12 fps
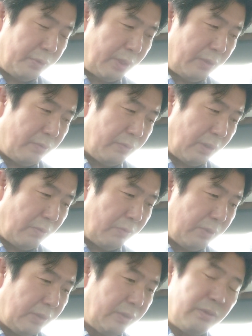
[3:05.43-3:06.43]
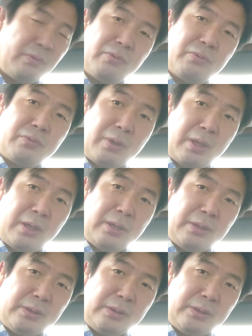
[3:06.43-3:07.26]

婚してるんだろうなっていうことは